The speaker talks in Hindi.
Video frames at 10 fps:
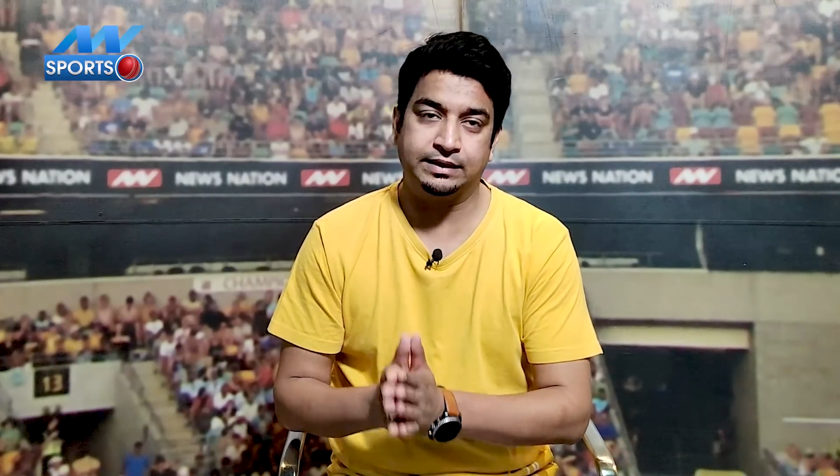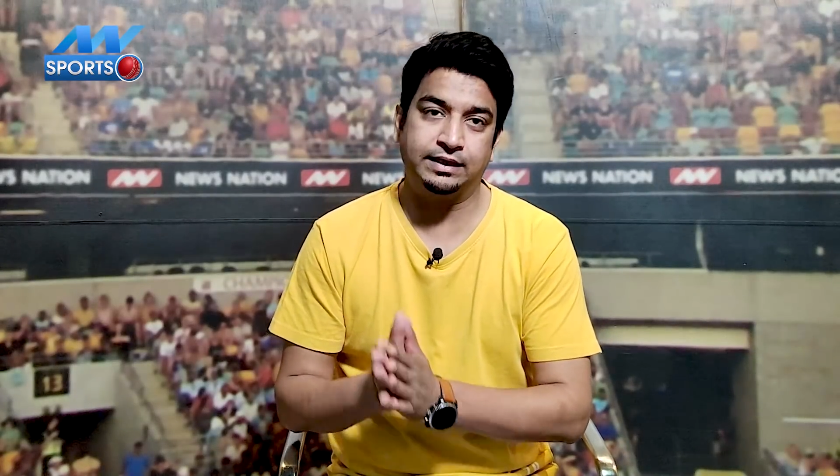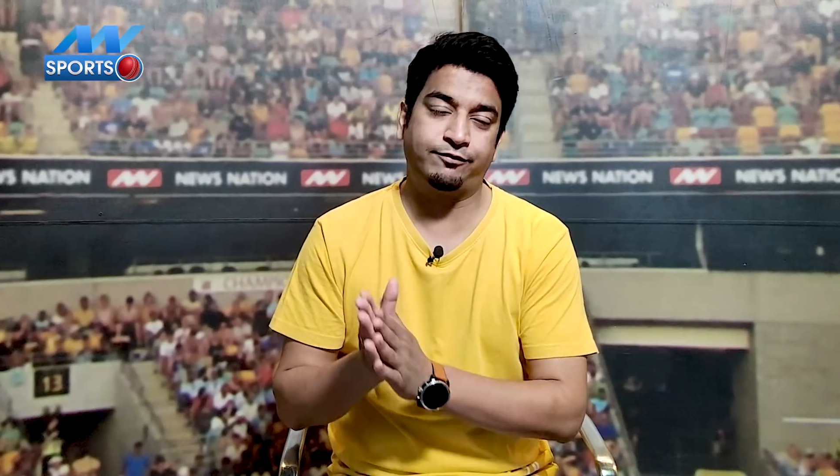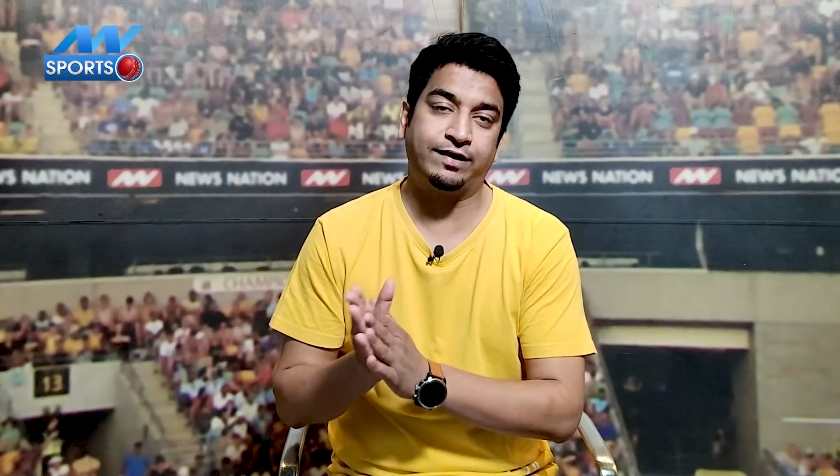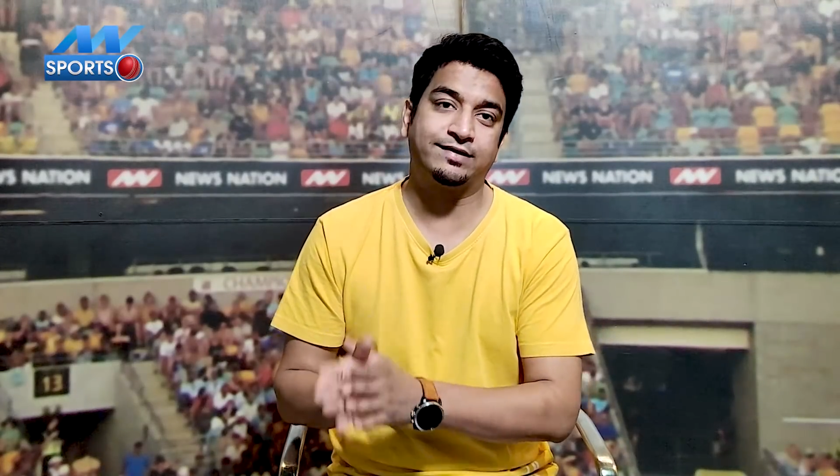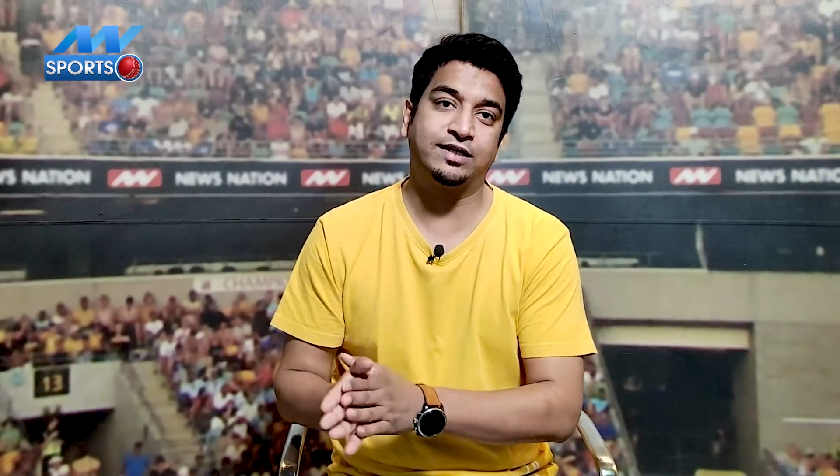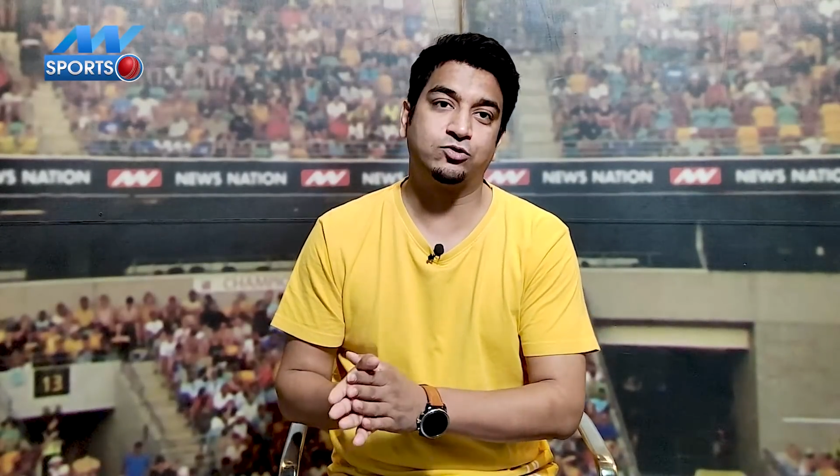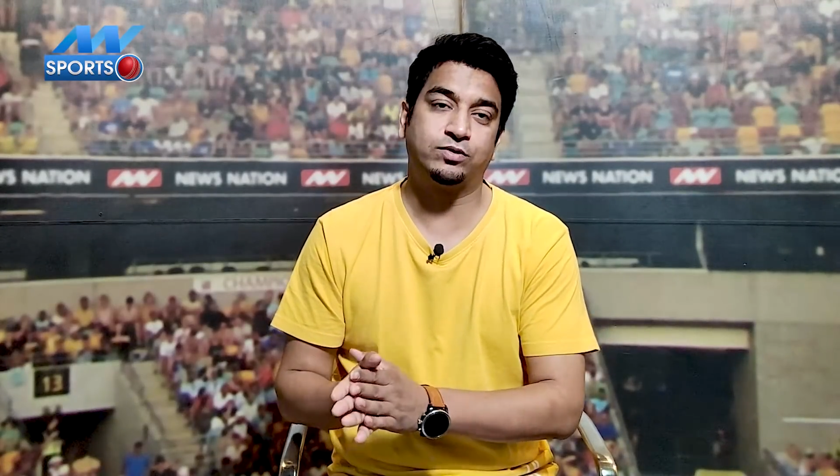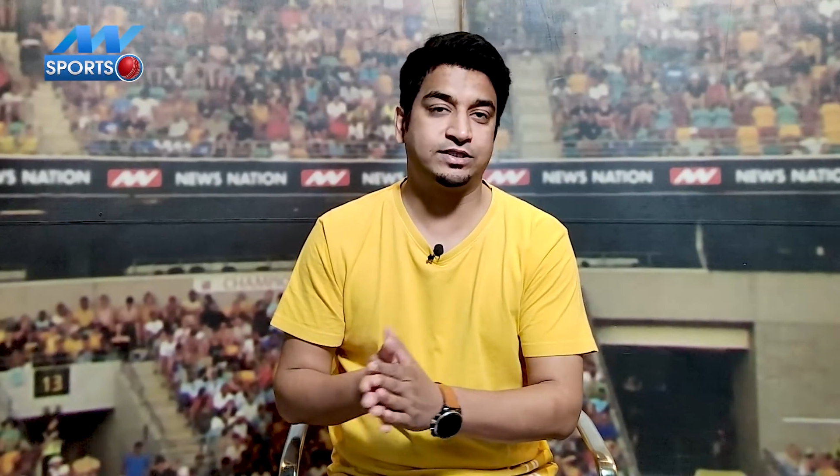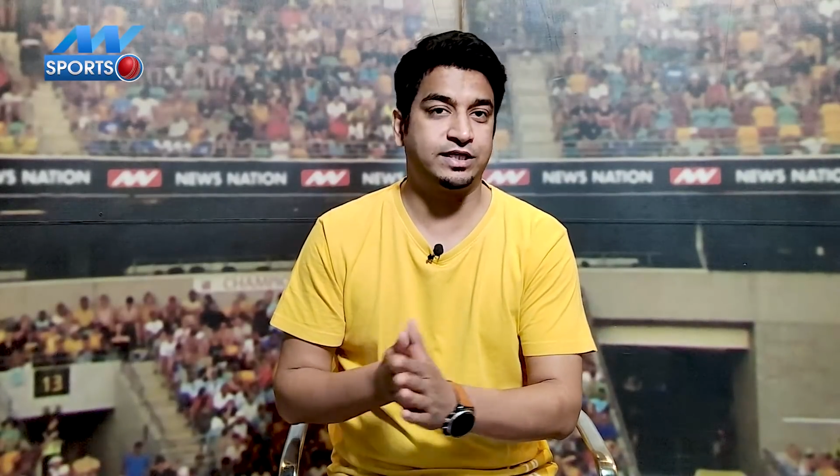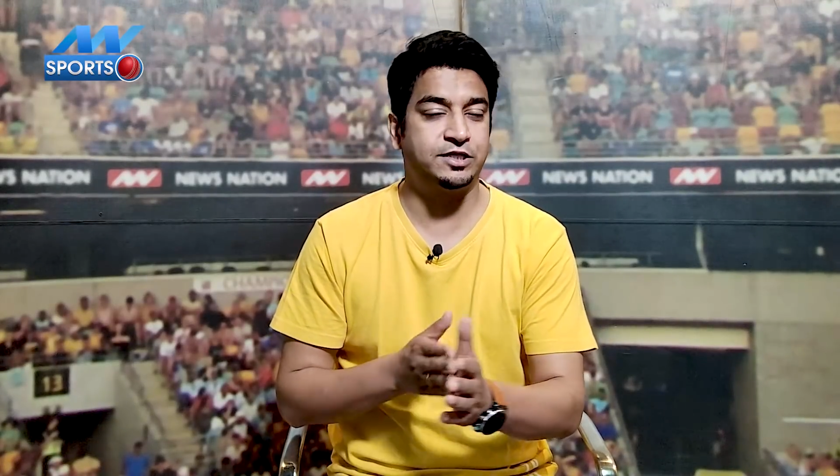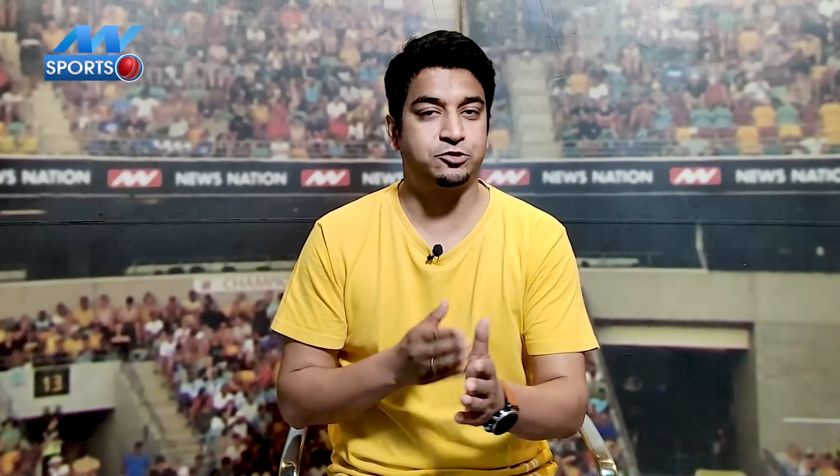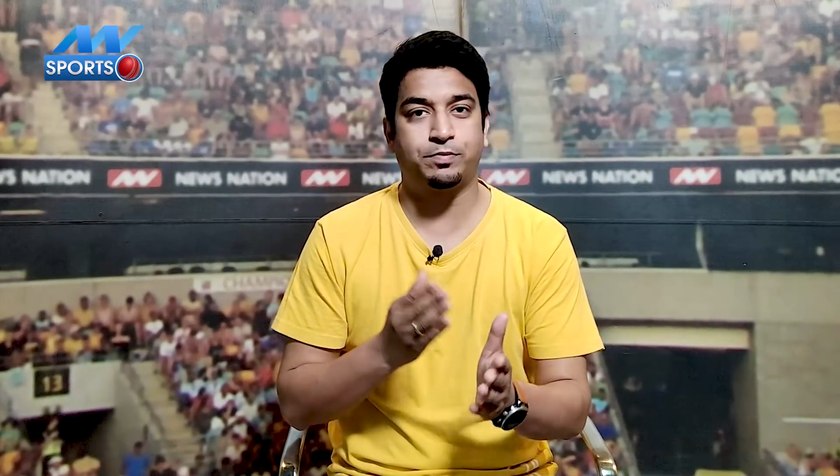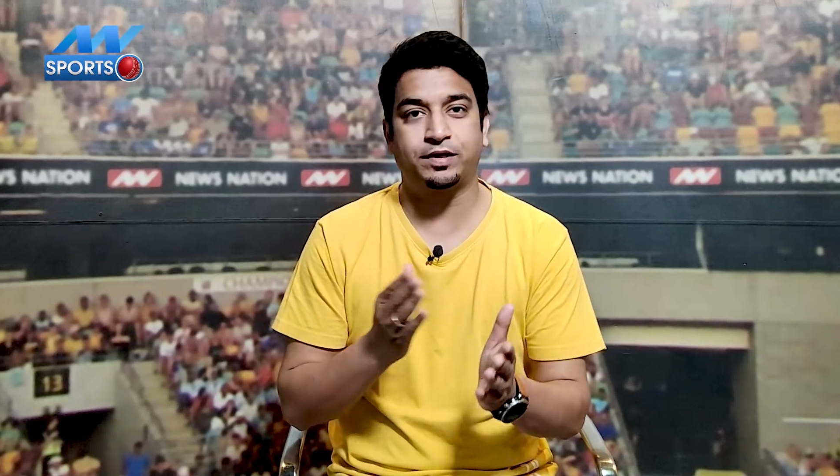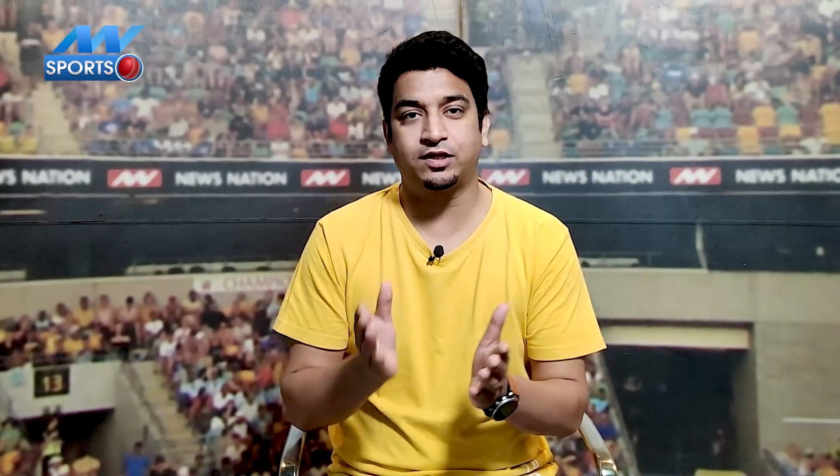ये फैसले जो हैं चेन्नई
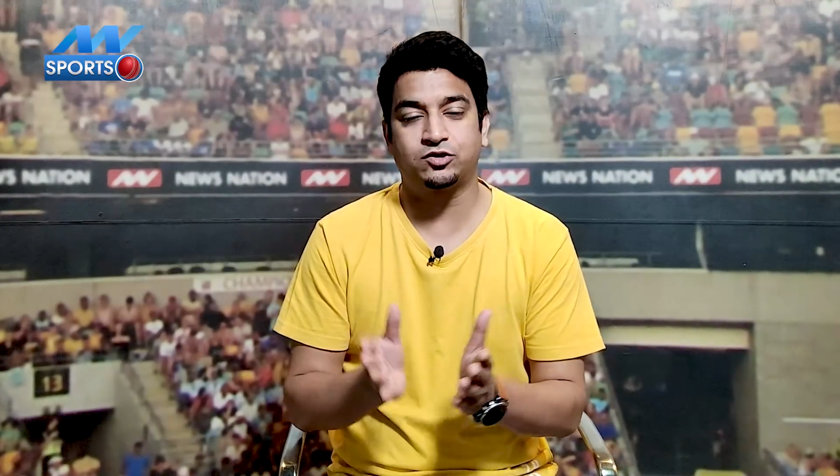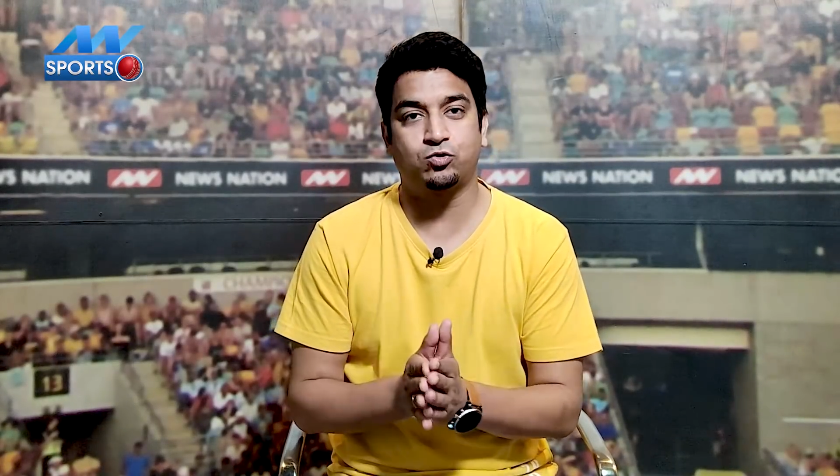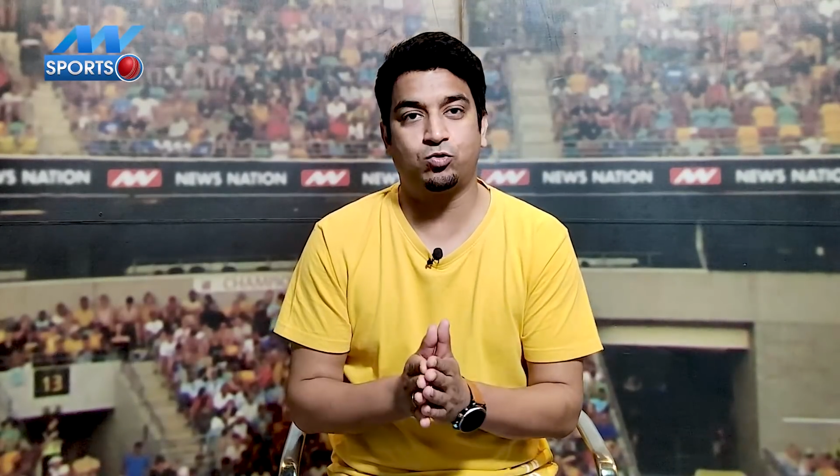सुपर किंग्स